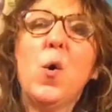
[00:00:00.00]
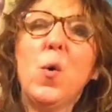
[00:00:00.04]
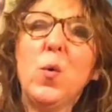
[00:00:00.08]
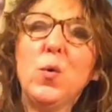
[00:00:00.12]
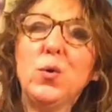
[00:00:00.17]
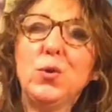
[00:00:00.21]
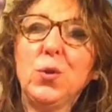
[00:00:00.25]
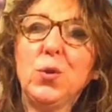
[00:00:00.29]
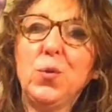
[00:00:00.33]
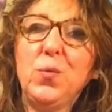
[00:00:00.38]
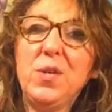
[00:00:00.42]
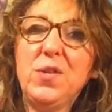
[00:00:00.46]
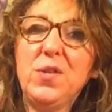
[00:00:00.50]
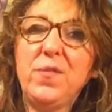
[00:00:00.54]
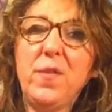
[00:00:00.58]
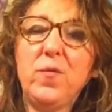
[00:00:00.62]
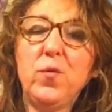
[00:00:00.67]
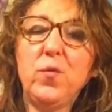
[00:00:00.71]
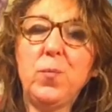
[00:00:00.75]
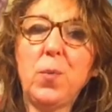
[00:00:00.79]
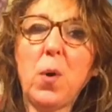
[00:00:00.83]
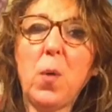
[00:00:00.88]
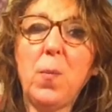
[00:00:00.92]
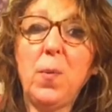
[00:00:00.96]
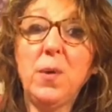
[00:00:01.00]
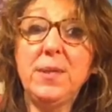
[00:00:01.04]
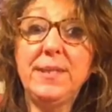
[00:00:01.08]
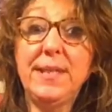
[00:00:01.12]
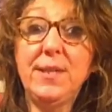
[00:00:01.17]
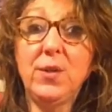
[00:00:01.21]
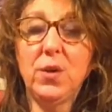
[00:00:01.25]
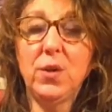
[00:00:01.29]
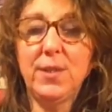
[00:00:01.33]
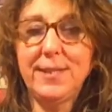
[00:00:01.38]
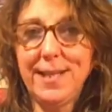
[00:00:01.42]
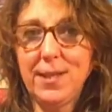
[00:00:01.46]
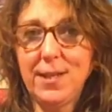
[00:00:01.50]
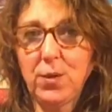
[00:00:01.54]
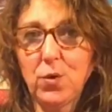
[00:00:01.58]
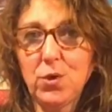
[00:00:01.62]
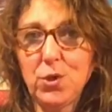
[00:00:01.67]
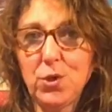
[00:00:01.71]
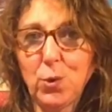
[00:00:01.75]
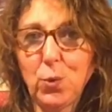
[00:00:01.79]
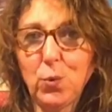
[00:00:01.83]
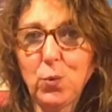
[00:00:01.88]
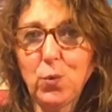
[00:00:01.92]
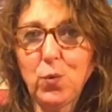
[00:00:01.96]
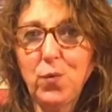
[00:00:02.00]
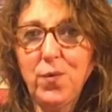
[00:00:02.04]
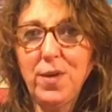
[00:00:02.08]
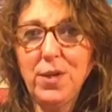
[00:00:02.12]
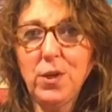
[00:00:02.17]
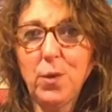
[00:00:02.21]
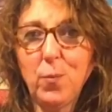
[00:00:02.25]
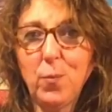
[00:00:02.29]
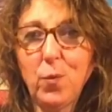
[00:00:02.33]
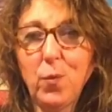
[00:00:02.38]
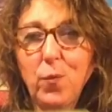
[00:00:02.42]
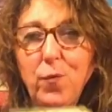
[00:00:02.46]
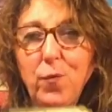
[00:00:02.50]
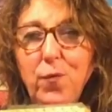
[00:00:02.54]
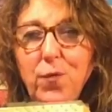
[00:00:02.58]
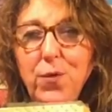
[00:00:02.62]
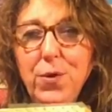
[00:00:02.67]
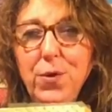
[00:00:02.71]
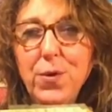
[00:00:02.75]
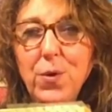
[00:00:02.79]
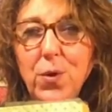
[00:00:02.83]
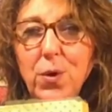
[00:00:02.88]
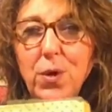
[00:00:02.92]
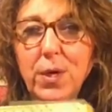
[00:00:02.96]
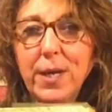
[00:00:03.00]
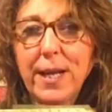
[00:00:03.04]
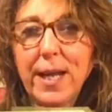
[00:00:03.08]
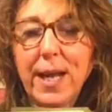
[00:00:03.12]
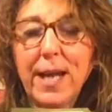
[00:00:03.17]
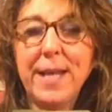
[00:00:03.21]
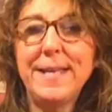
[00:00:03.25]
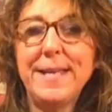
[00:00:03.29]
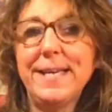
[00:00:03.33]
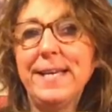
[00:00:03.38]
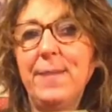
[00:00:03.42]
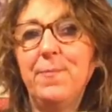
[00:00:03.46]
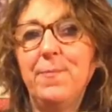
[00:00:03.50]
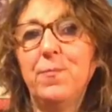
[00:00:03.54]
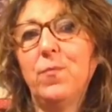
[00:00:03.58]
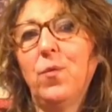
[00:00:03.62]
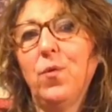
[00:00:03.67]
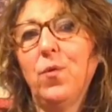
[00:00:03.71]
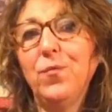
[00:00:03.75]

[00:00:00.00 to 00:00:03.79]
Aujourd'hui je vais vous proposer une recette que j'ai retrouvée dans mon vieux cahier,